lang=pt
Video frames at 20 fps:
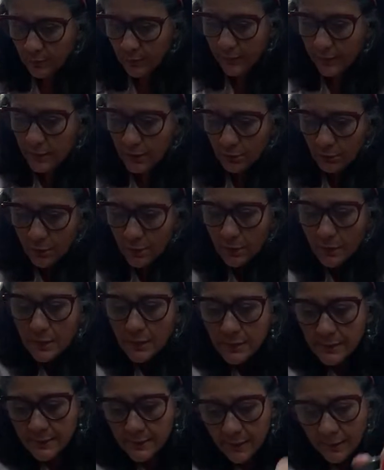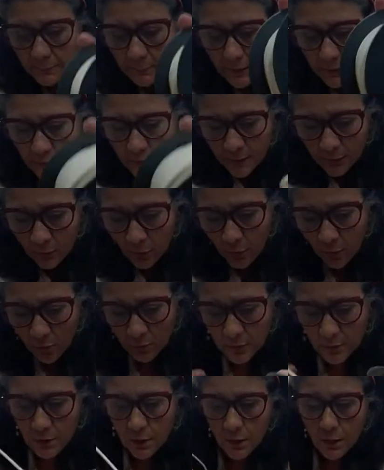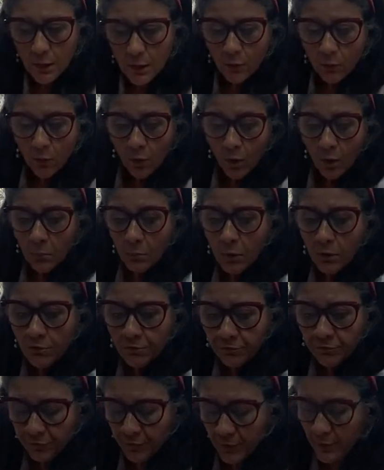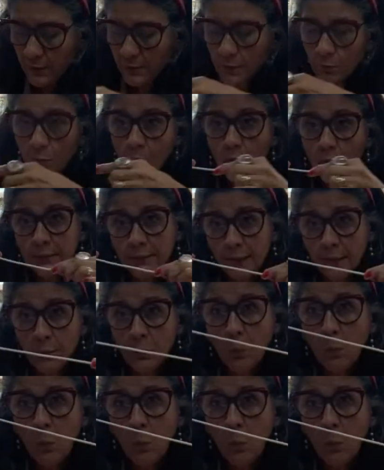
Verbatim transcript: grande. Sem mais delongas, como eu fiz? Eu cortei